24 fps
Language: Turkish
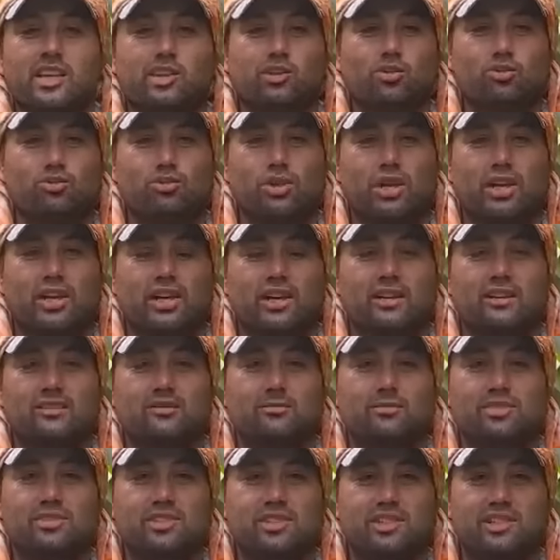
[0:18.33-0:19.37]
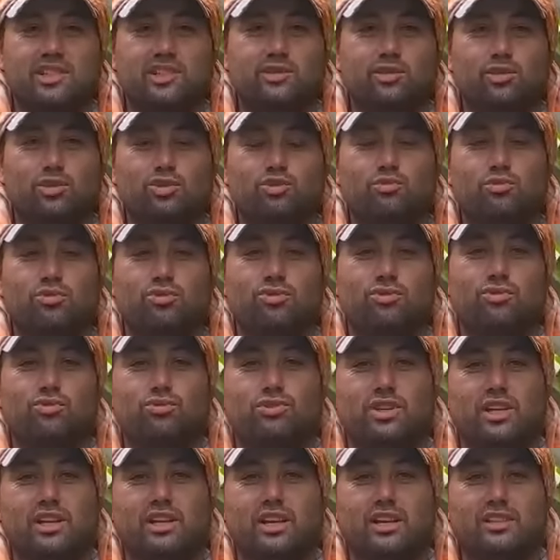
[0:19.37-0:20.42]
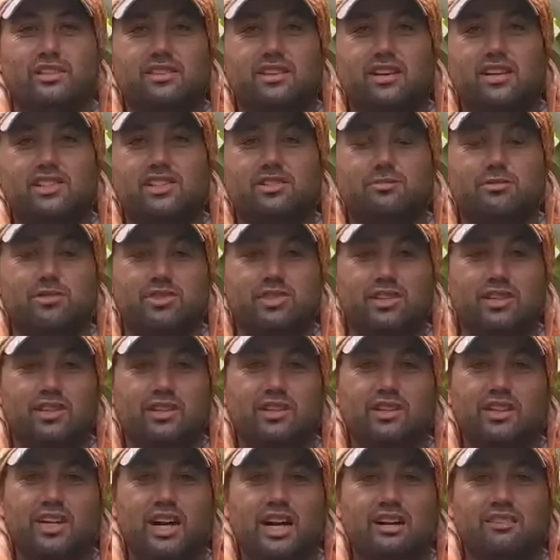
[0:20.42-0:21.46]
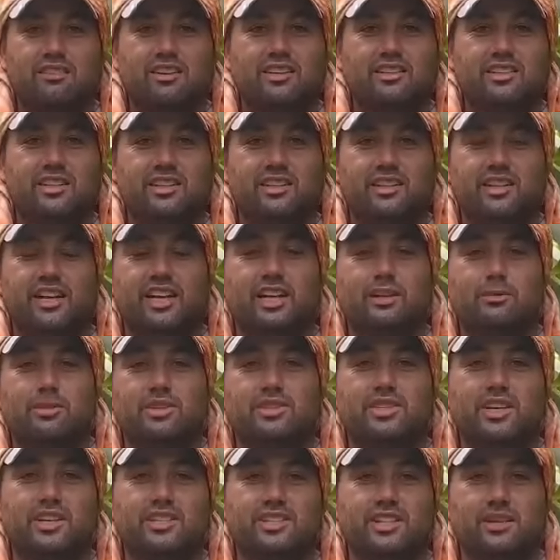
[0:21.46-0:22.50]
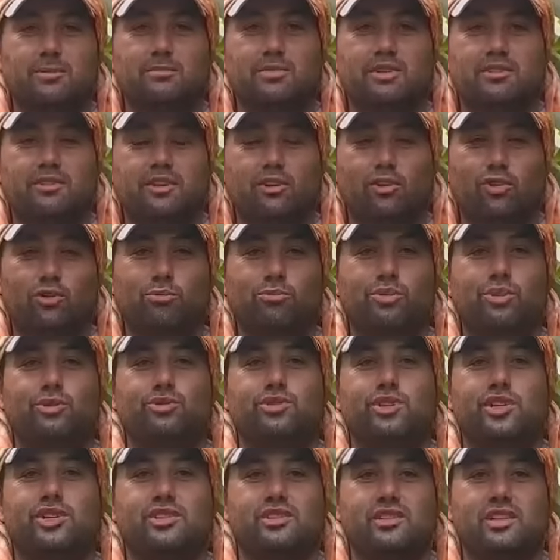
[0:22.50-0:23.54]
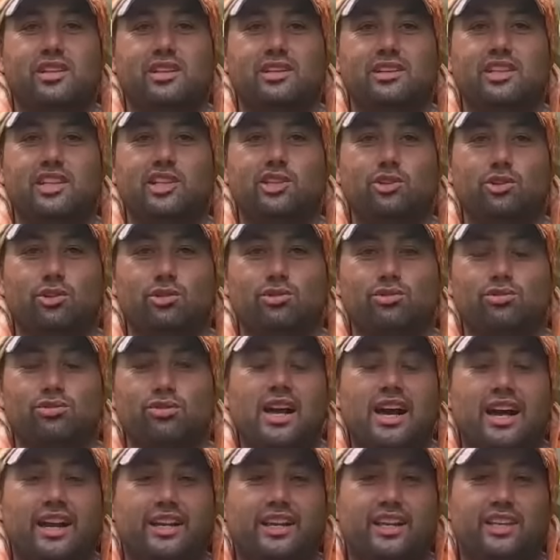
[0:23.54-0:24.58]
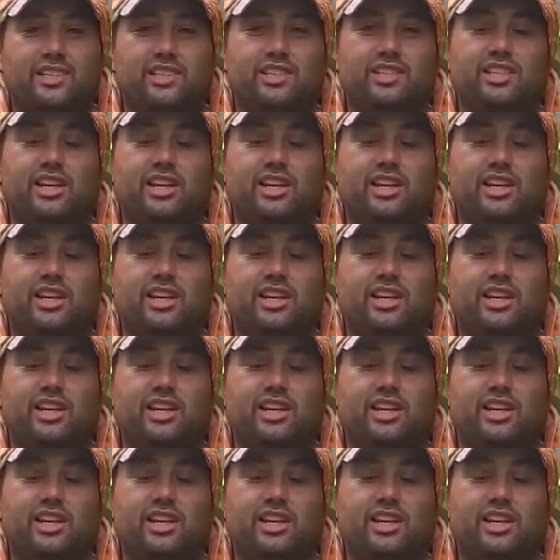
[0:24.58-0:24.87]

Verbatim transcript: 200 dekar mısır dikiyoruz. Bunun 100 dekar sılajlık mısır, KVS'nin 5581 ve Olimpiyon çeşitlerini dikiyoruz. Herkese